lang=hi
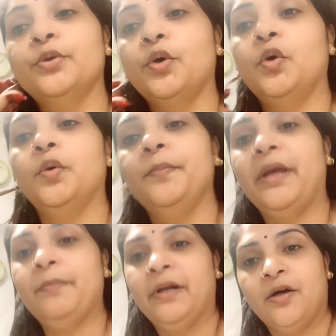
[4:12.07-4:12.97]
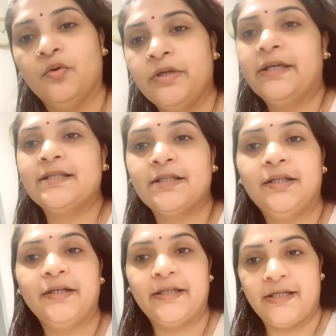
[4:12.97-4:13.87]
तो मैं बनाऊँगी किसी
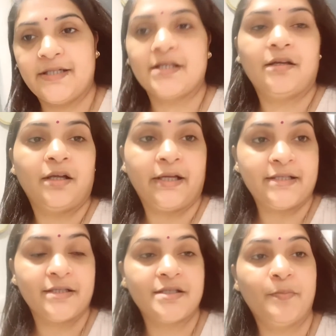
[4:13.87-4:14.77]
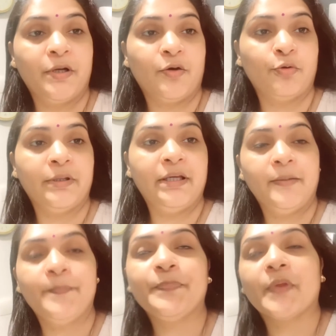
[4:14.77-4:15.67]
दिन ढेर सारा अच्छे से बनाऊँगी
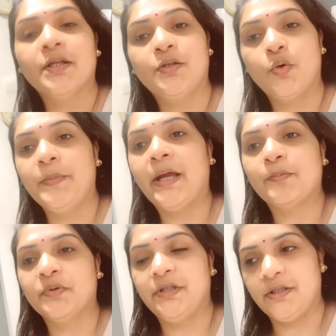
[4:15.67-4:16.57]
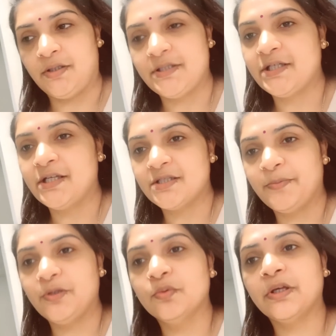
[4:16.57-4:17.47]
तो मैं आपको इसकी
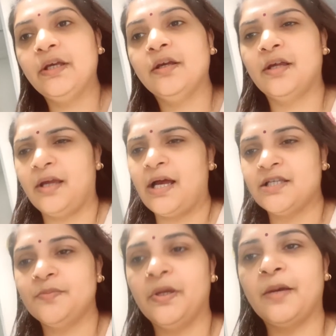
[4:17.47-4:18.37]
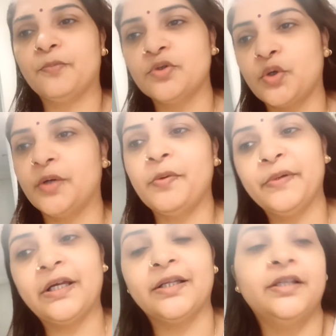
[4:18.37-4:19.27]
रेसिपी दूंगी आज मैं आपको शॉर्ट में
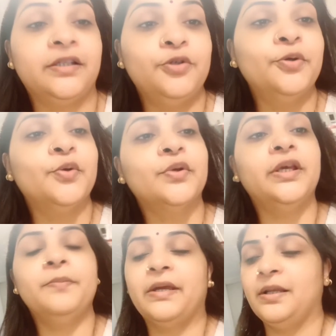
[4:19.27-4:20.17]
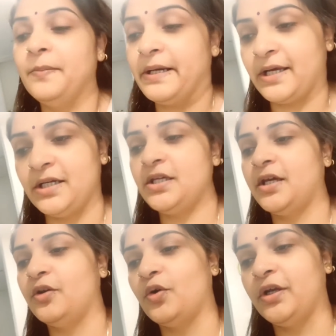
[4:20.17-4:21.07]
बता देती हूँ क्योंकि मैंने बना लिया
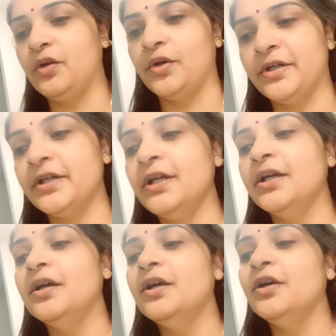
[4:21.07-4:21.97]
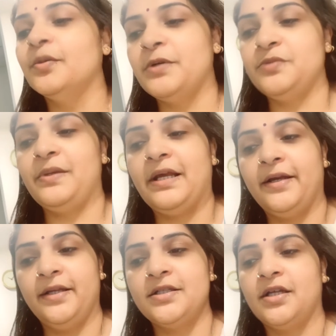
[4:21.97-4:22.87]
है ऑयल ऑलरेडी बस मैं
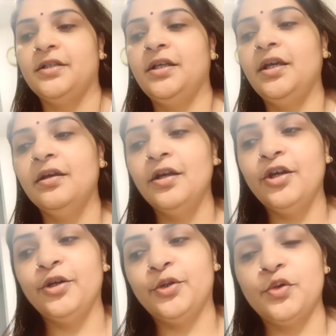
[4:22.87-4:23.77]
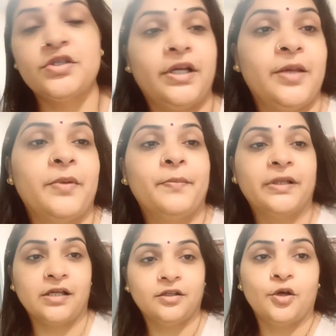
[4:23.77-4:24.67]
लगाने जा रही थी तो चलिए मैं
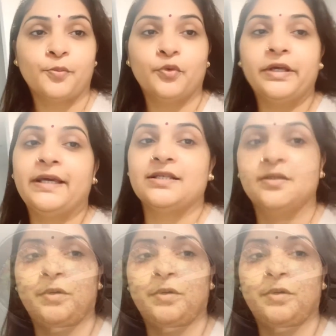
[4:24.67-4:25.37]
बताती हूँ आपको कि कैसे